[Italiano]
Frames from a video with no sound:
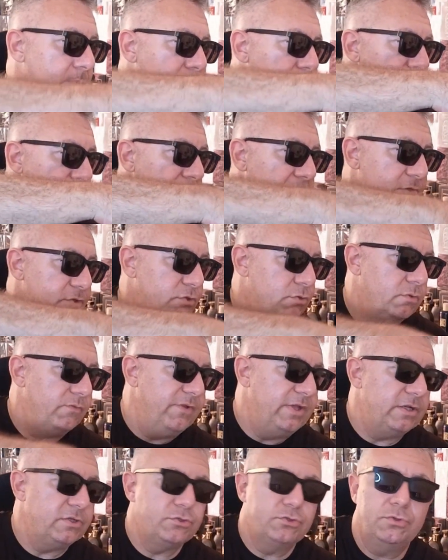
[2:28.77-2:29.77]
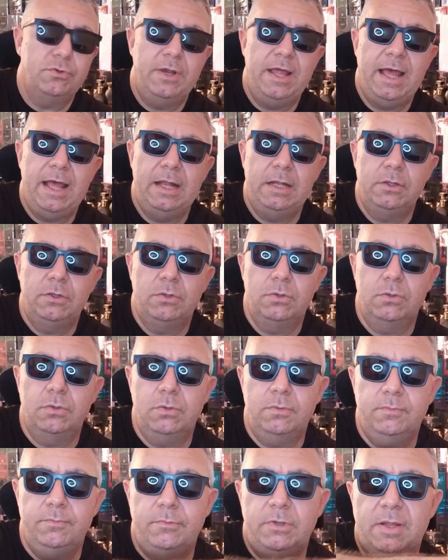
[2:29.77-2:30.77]
basso verso
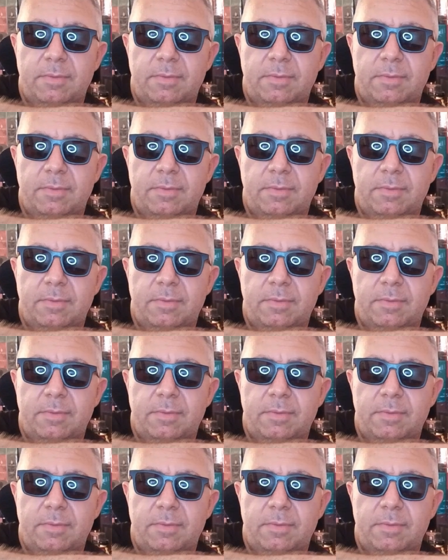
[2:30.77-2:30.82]
l'alto,